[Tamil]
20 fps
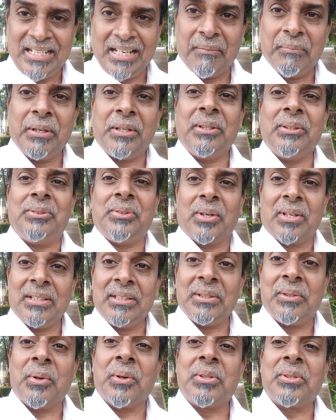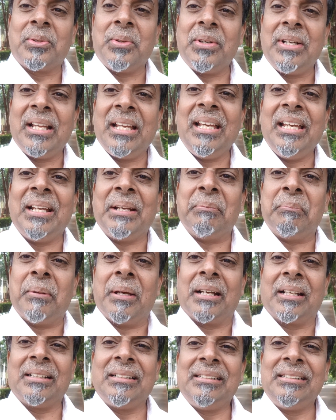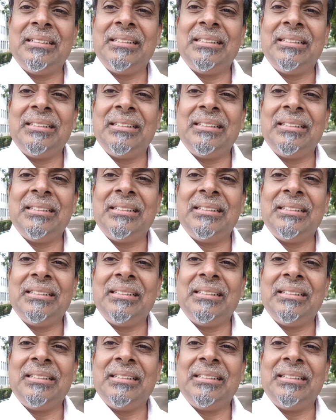நமக்கு தொடர்ந்து கொடுத்து கொண்டே இருப்பார்